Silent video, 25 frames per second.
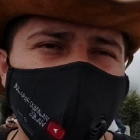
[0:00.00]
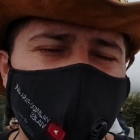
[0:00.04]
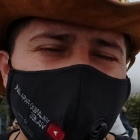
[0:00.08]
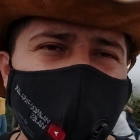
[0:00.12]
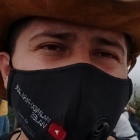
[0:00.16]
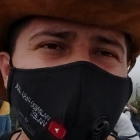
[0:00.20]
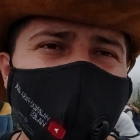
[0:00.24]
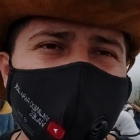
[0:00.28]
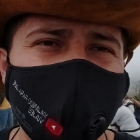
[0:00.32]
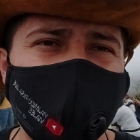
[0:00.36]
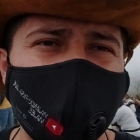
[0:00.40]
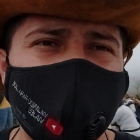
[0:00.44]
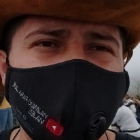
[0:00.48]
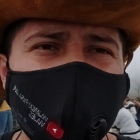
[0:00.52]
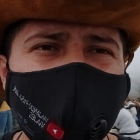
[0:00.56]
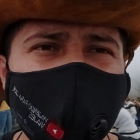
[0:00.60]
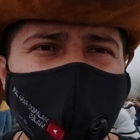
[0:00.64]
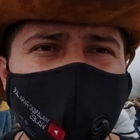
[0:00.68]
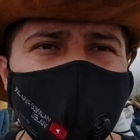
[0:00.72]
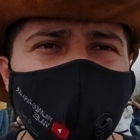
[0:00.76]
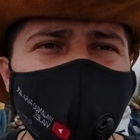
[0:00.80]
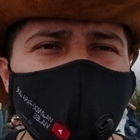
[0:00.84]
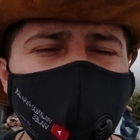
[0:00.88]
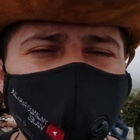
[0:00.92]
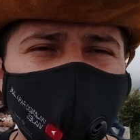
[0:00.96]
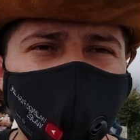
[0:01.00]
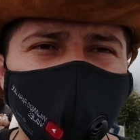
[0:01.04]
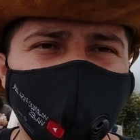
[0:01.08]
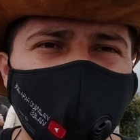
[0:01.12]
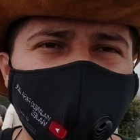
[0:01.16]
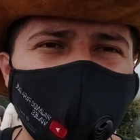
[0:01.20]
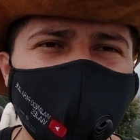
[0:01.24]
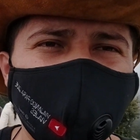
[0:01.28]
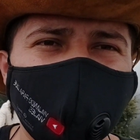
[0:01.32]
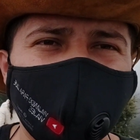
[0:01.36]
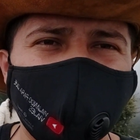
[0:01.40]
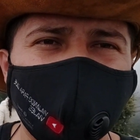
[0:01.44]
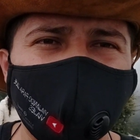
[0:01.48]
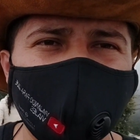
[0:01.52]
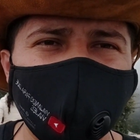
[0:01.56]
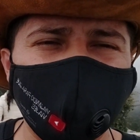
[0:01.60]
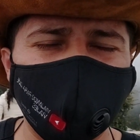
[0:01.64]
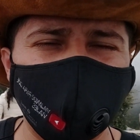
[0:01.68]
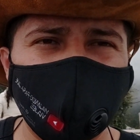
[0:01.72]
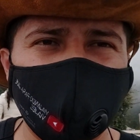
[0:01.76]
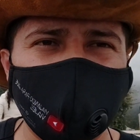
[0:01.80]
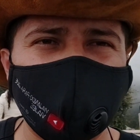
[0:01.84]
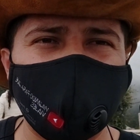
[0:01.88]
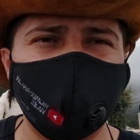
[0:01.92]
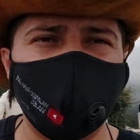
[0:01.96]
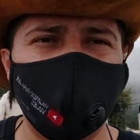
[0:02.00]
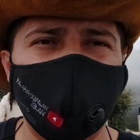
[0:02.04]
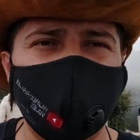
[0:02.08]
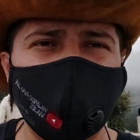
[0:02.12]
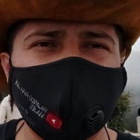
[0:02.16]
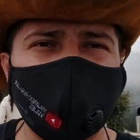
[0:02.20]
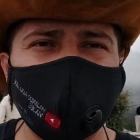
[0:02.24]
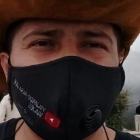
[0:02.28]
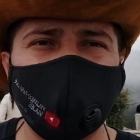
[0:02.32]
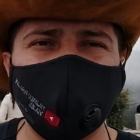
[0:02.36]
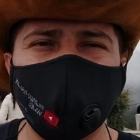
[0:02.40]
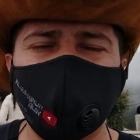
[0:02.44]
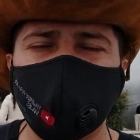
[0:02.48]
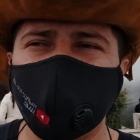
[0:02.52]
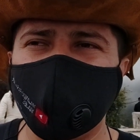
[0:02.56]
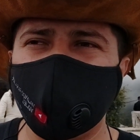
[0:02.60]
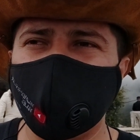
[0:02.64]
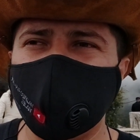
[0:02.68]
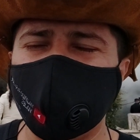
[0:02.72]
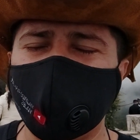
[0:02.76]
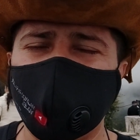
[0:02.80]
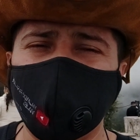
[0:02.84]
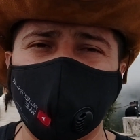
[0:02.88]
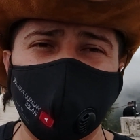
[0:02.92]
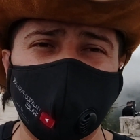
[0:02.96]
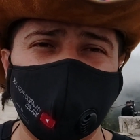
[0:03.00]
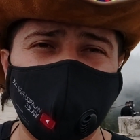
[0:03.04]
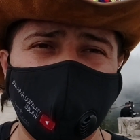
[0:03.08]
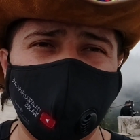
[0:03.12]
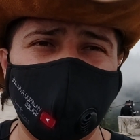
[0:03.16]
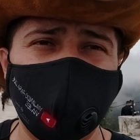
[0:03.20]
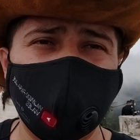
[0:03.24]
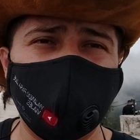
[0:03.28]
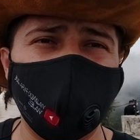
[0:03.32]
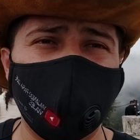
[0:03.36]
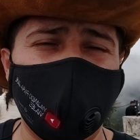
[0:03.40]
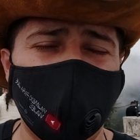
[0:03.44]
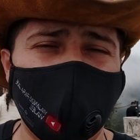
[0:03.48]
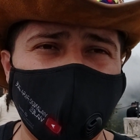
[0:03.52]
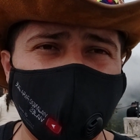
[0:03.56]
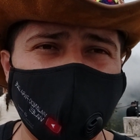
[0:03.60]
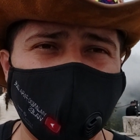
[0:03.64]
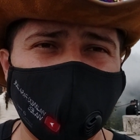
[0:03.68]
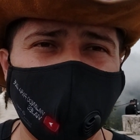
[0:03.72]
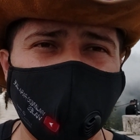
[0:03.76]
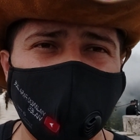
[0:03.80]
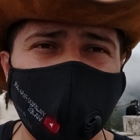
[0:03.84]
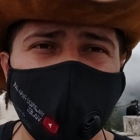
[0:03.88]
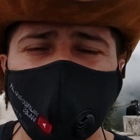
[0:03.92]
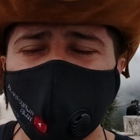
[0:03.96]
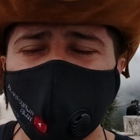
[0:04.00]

ustedes al llegar aquí, si ustedes traen alguna camioneta, como les repito, alta,